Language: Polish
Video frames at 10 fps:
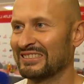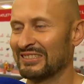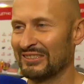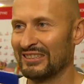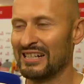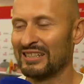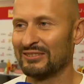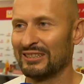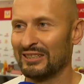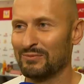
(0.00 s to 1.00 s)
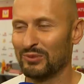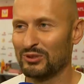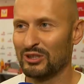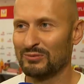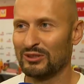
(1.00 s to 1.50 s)
No tak, no na tym
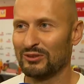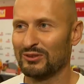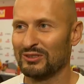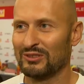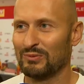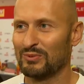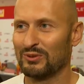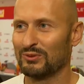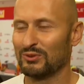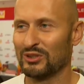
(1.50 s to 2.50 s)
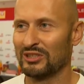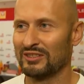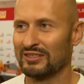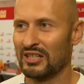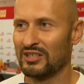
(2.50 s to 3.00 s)
poziomie to, to jest po prostu, to się nie
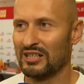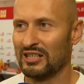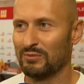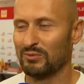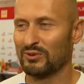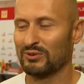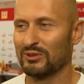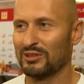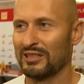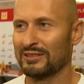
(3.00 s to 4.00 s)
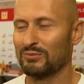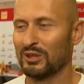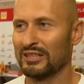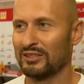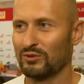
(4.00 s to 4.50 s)
zdarza, ale po prostu ona była
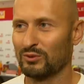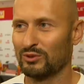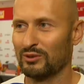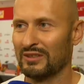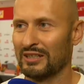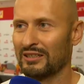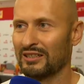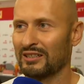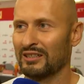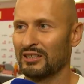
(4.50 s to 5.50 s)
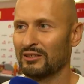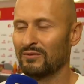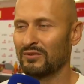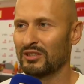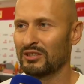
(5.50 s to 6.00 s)
tak sfokusowana na
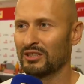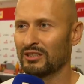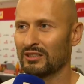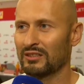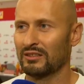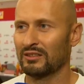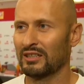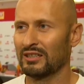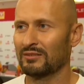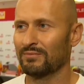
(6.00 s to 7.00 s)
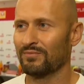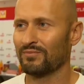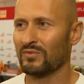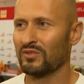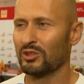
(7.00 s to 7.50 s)
wynik, na, na
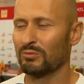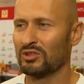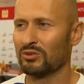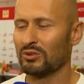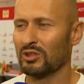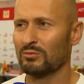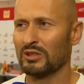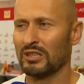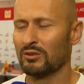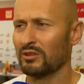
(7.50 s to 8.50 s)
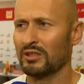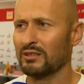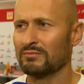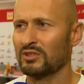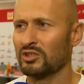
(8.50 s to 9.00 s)
zdobycie złotego medalu,
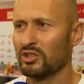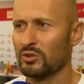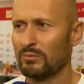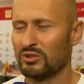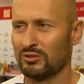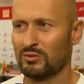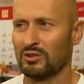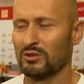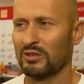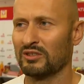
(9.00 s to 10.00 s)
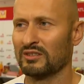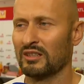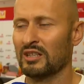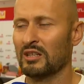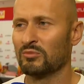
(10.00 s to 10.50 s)
ona nie cieszyłaby się z drugiego miejsca.
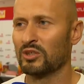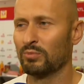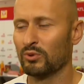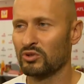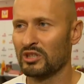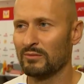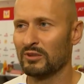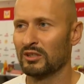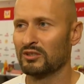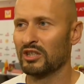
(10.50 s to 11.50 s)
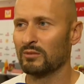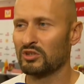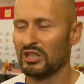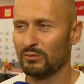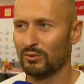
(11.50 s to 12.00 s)
Przypuszczam, że jakby
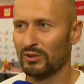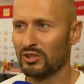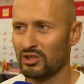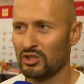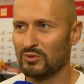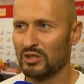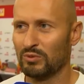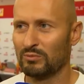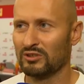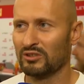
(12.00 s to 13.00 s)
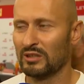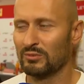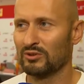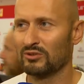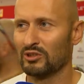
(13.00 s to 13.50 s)
trzeba było jeszcze szybciej pobiec, ona by
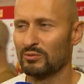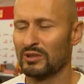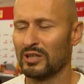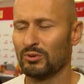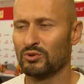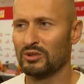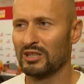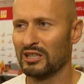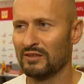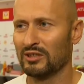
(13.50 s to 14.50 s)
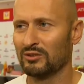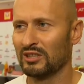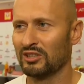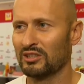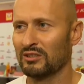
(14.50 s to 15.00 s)
to zrobiła. Jak poczuje krew na
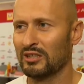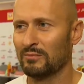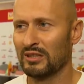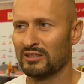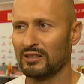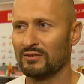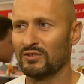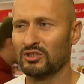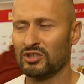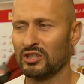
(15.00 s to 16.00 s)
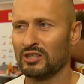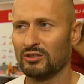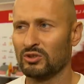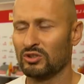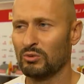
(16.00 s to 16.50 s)
ostatnich metrach, widzi, że
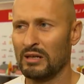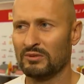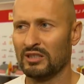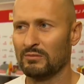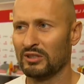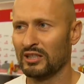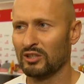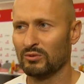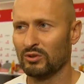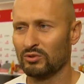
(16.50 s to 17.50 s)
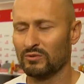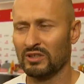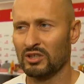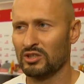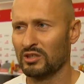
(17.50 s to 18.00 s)
ktoś słabnie, a ma taką końcówkę,
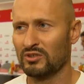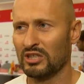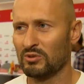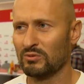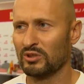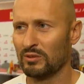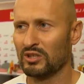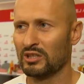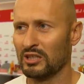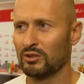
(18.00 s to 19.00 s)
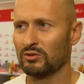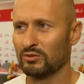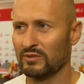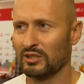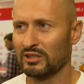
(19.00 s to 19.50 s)
jeszcze nie widziałem, żeby ona przegrała
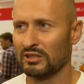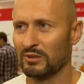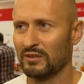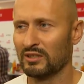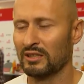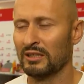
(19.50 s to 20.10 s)
końcówkę tak naprawdę.